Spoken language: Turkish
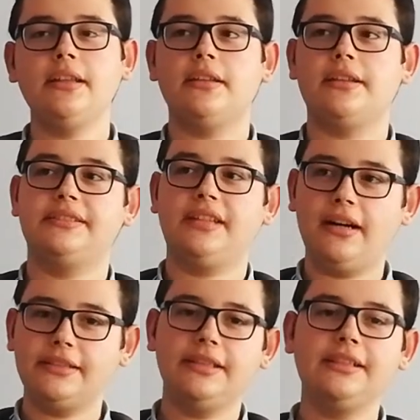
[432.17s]
e,
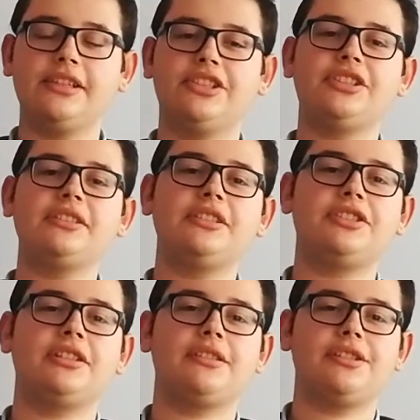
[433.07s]
daha da karışıklık
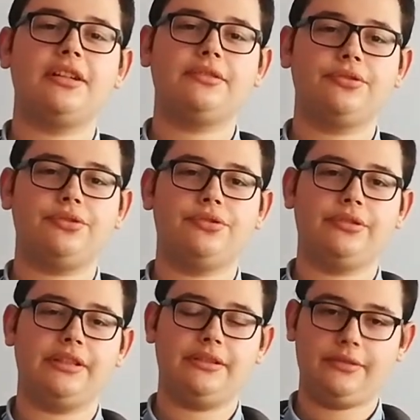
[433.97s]
çıkaracağını
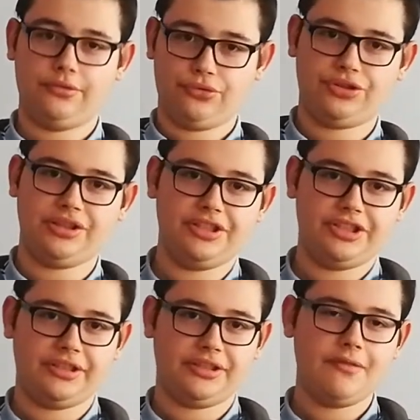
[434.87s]
düşünüyorlar Rusya'nın
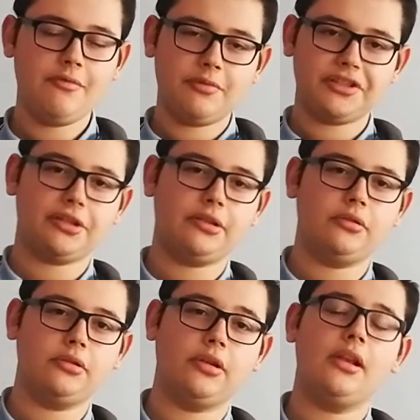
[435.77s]
içerisinde ve bu başarılı
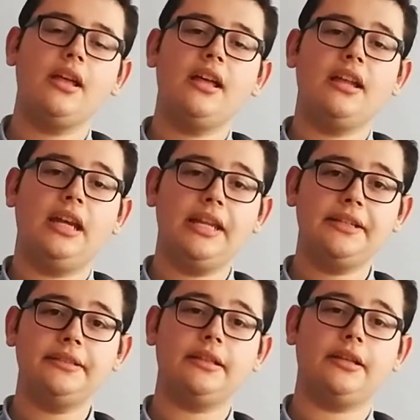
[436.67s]
oluyor.
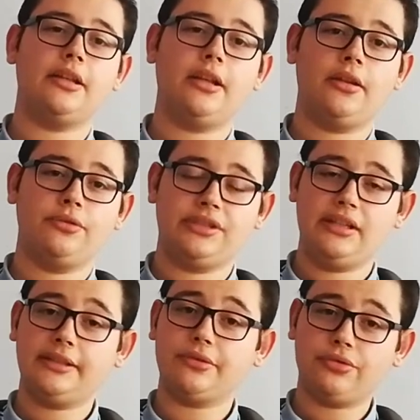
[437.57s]
Lenin e,
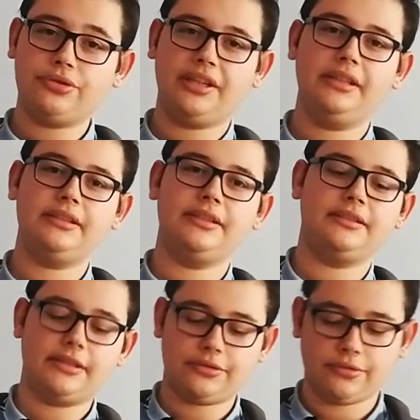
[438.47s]
özellikle Rusya'ya
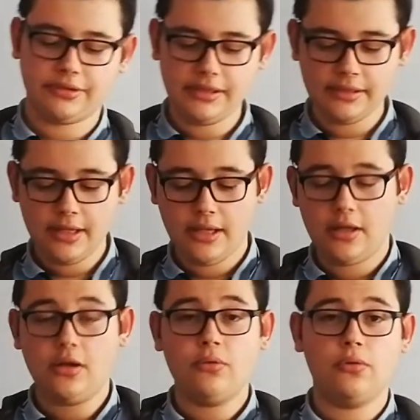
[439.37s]
gittiğinden sonra
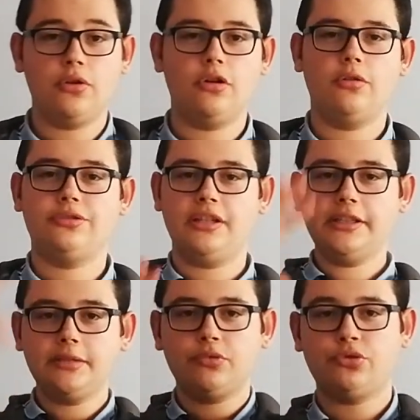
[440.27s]
e,
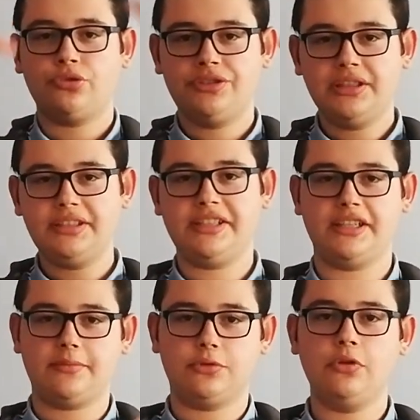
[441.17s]
özellikle bu sosyalist
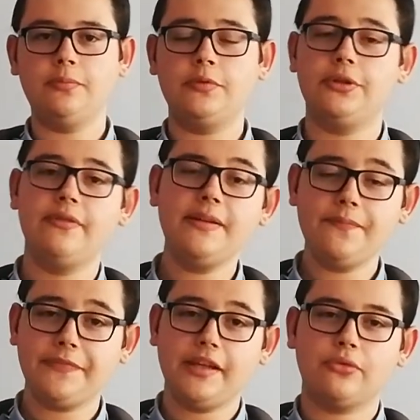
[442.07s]
kesimi topluyor ve
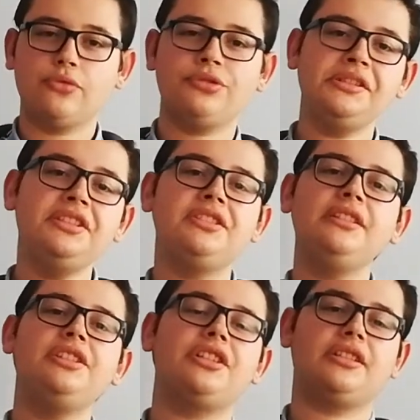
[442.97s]
Rusya'da
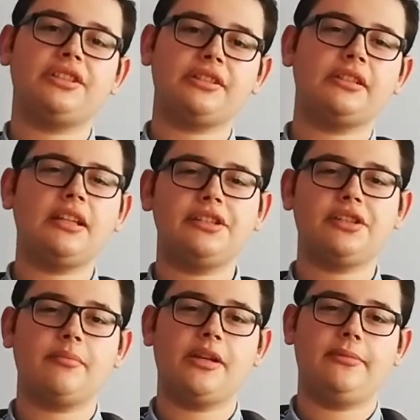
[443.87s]
ciddi iç karışıklıklar
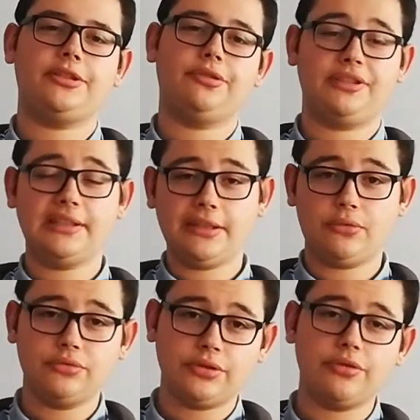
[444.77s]
çıkmaya başlıyor. Zaten
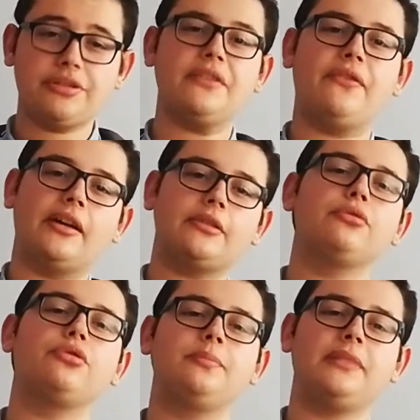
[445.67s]
ondan önce de farklı
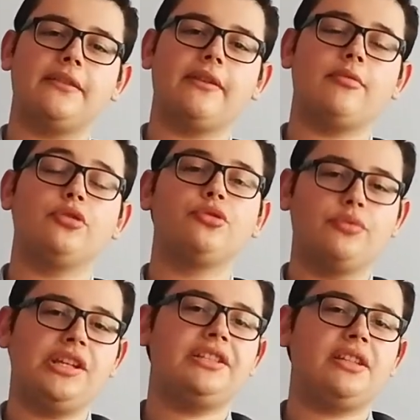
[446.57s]
gruplar var böyle
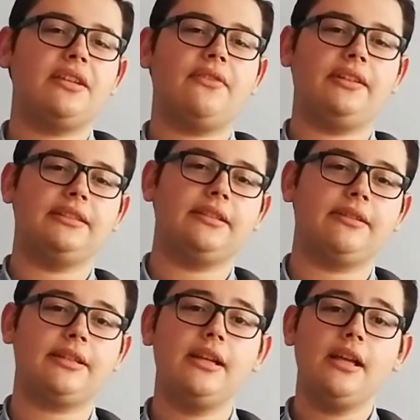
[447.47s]
cumhuriyetçiler falan da
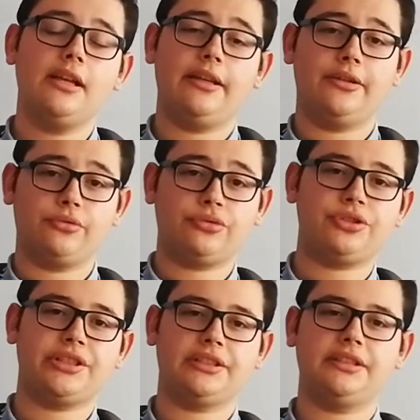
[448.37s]
var e, Rus
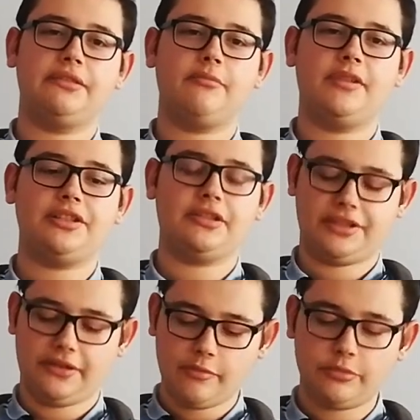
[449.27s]
çarına devirmeye
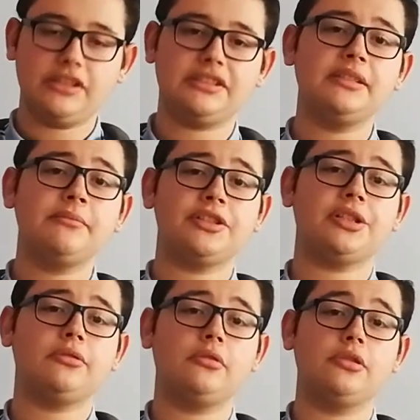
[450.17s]
çalışan ve bunlar zaten
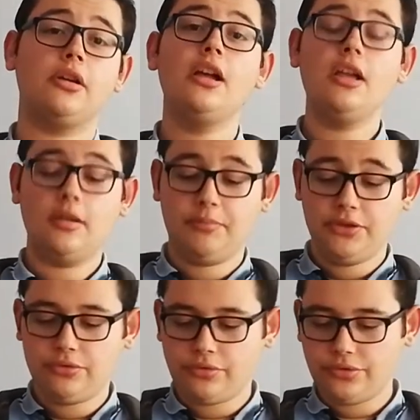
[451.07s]
başarılı oluyor.
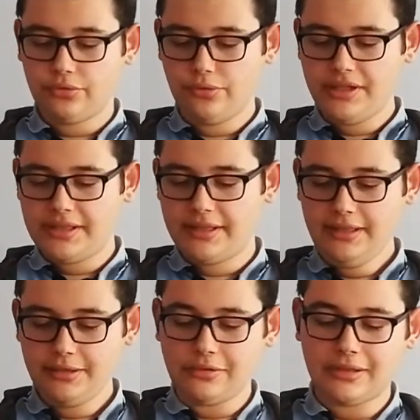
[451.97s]
1917'de
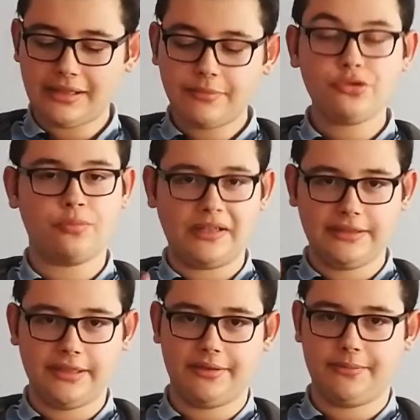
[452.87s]
ilk olarak bir
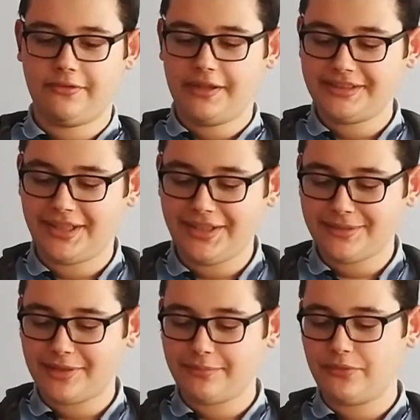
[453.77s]
Şubat devrimi var. 8
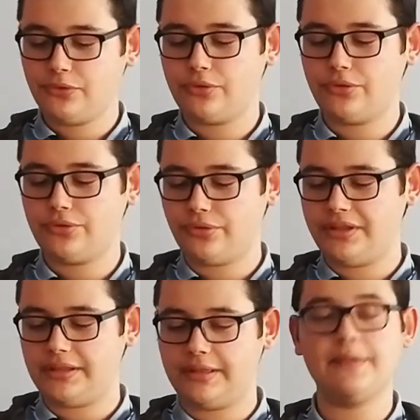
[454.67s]
Mart
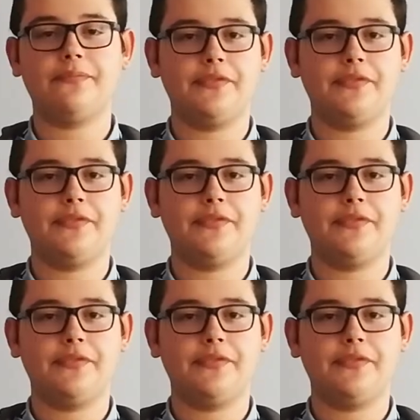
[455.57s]
1917'de